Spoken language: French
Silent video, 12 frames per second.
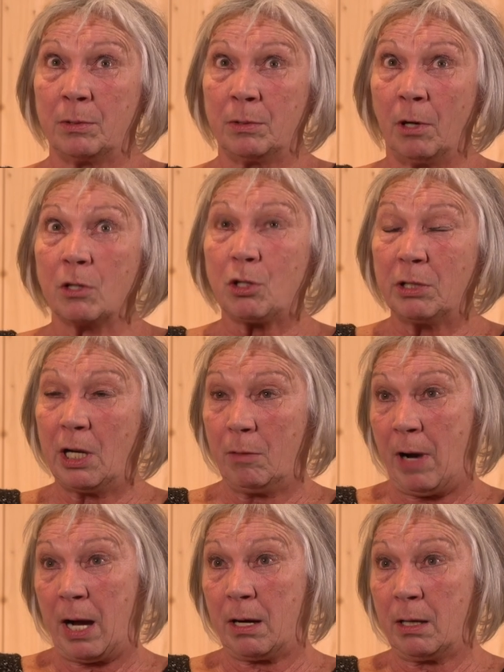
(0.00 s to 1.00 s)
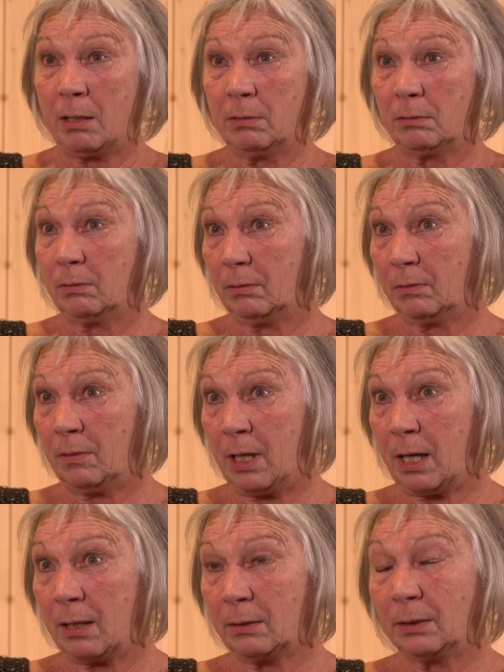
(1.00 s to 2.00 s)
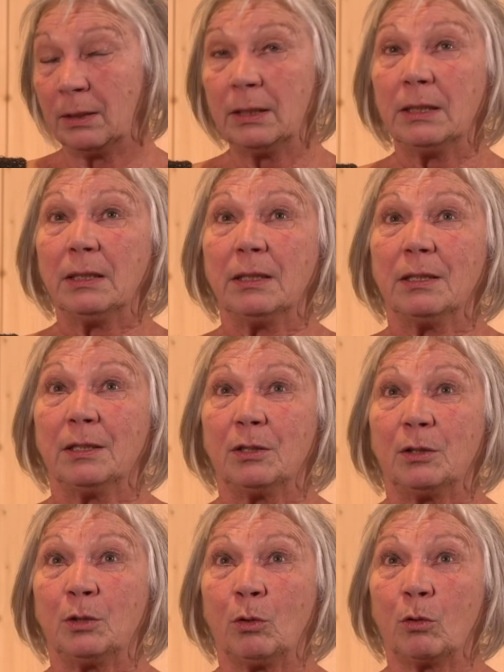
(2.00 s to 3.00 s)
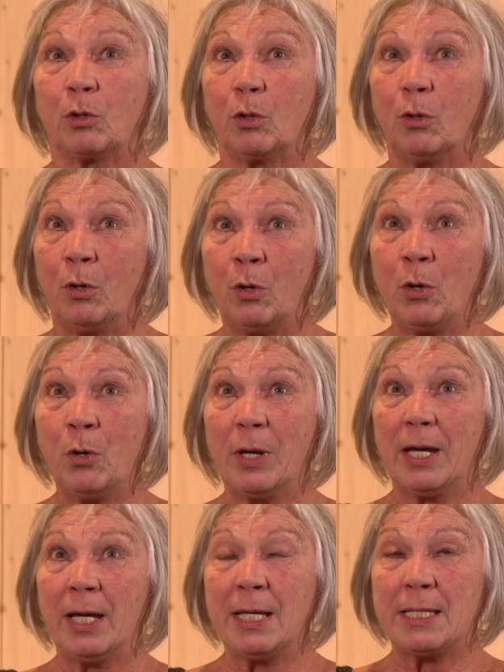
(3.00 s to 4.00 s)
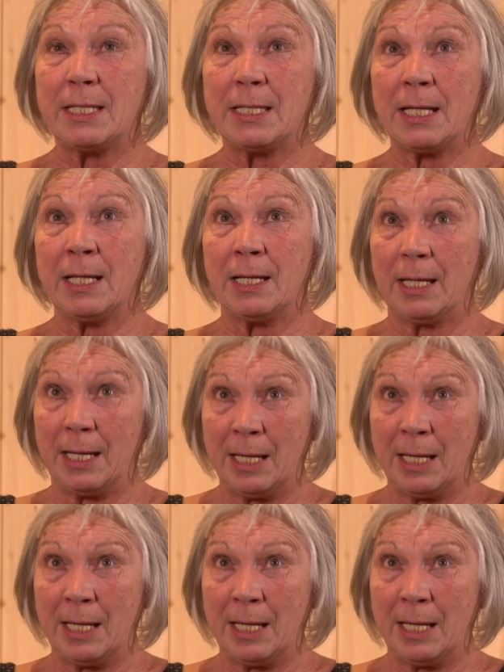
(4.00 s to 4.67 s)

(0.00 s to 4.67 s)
en Saône-et-Loire. Voilà. Donc, eux étaient